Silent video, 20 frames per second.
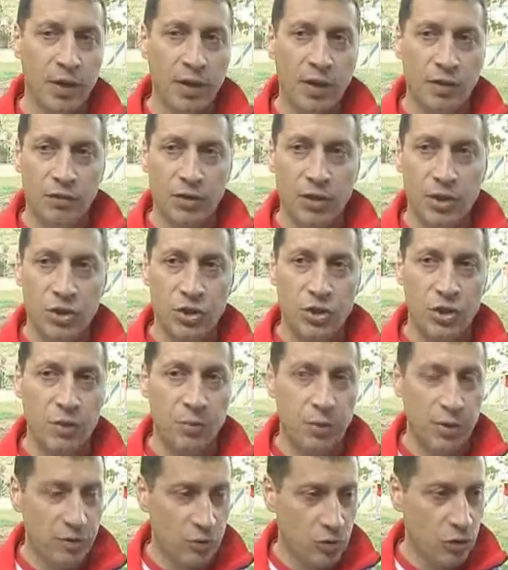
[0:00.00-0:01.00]
В отношении
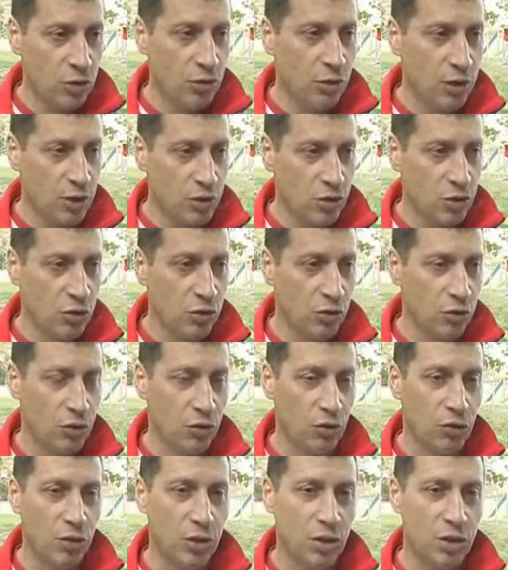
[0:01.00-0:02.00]
Полевского городского
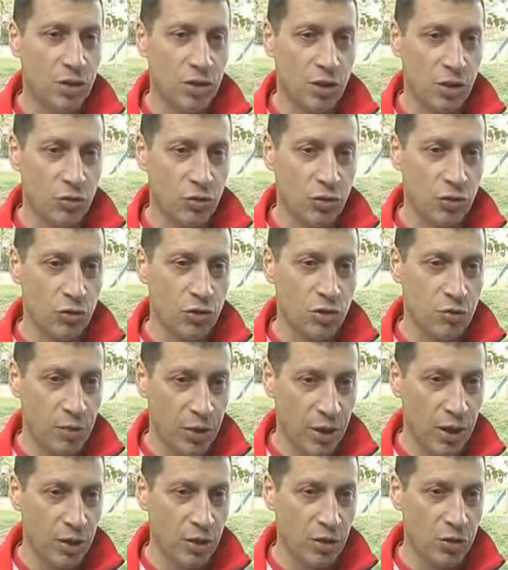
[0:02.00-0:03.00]
округа скажу, что очень
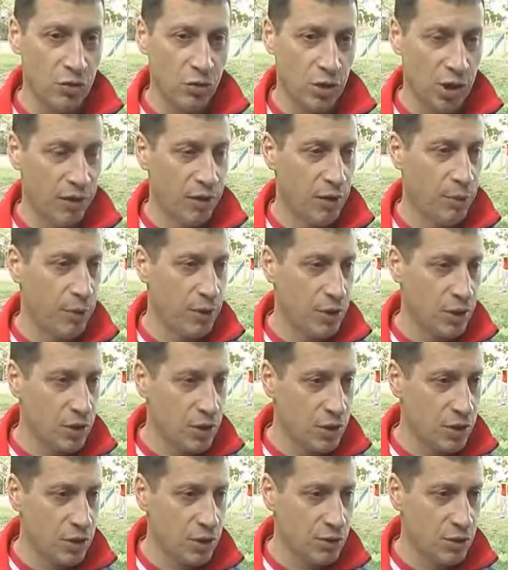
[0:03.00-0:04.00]
приятно, что глава
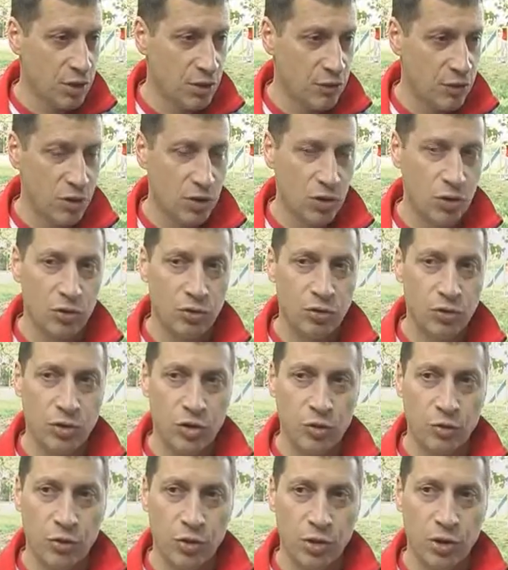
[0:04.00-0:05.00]
поддержит развитие физической культуры
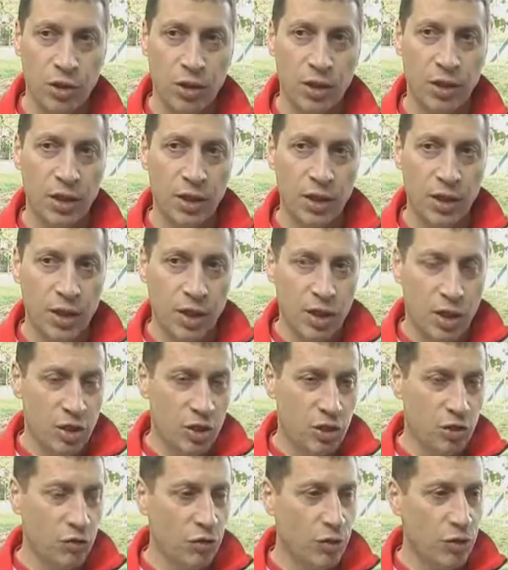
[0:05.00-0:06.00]
и спорта.
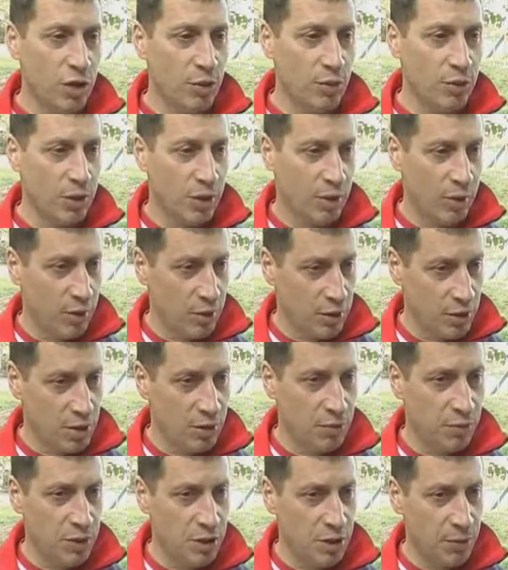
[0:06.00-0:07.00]
Сегодня мы с
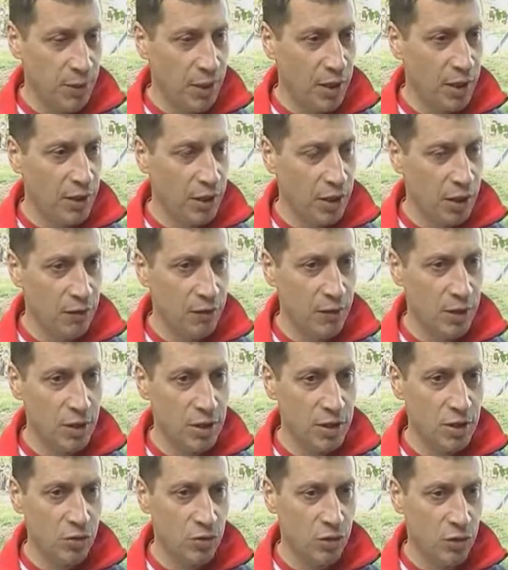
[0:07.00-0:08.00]
ним принципиально
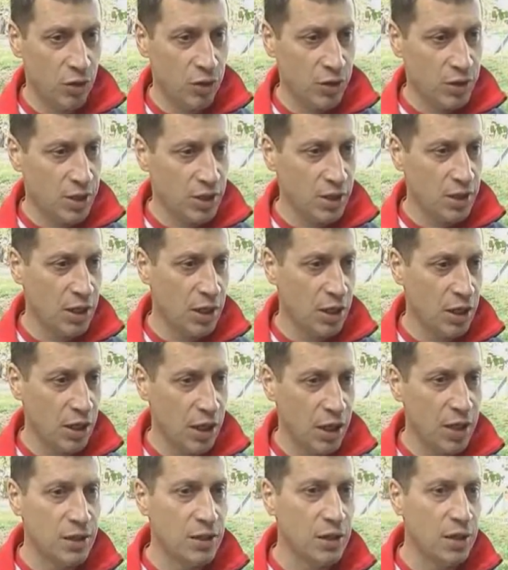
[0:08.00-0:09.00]
договорились о создании
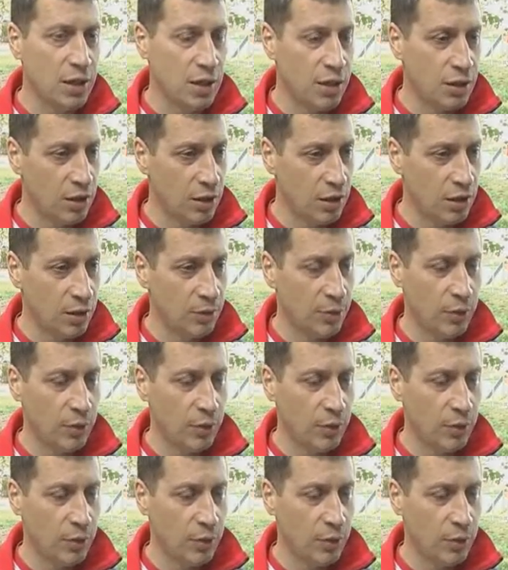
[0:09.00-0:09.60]
отделения